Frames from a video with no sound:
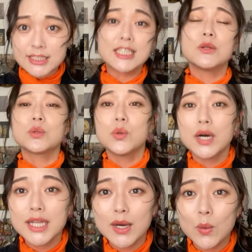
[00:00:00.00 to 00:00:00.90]
次の動画
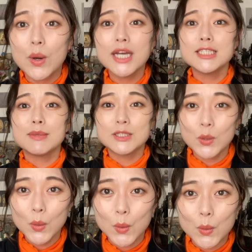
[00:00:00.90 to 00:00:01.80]
でお会いしま
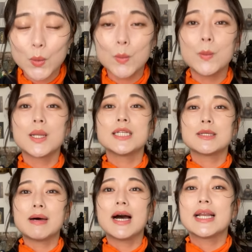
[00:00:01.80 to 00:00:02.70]
しょう工房内
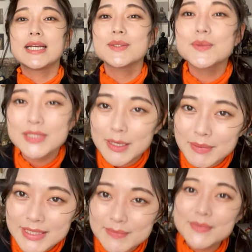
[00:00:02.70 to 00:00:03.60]
様ありがとうございま
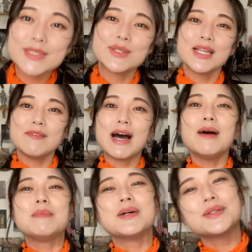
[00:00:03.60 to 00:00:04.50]
すそれでは
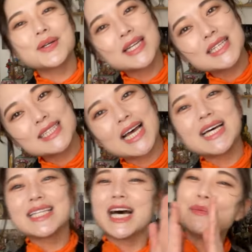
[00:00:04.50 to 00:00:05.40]
みほとけでしたナ